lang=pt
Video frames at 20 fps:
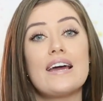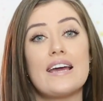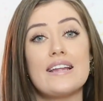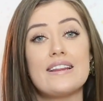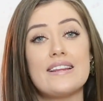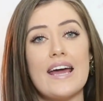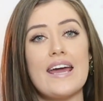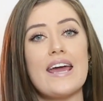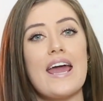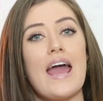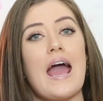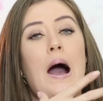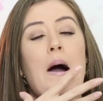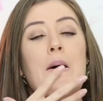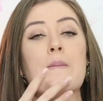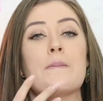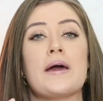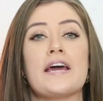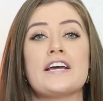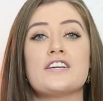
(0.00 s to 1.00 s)
que tem
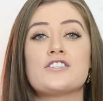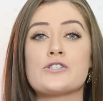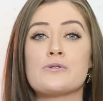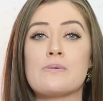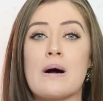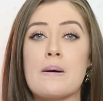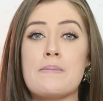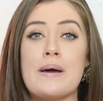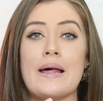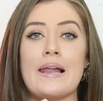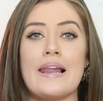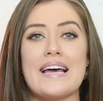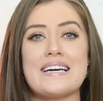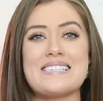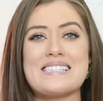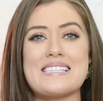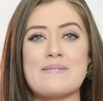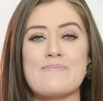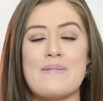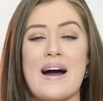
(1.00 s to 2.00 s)
realmente uma
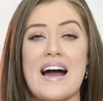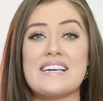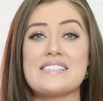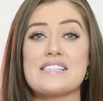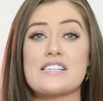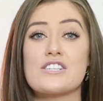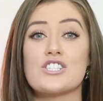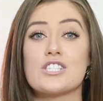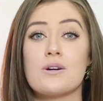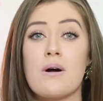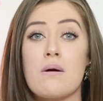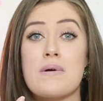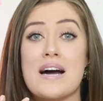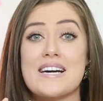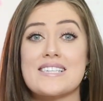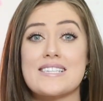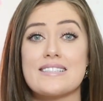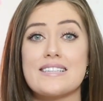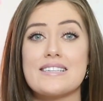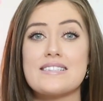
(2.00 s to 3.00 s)
beleza a mais e que chama
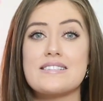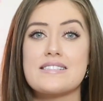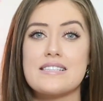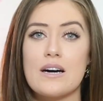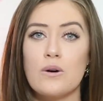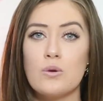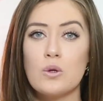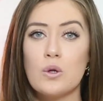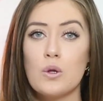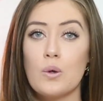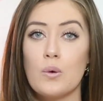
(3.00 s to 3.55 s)
mais atenção no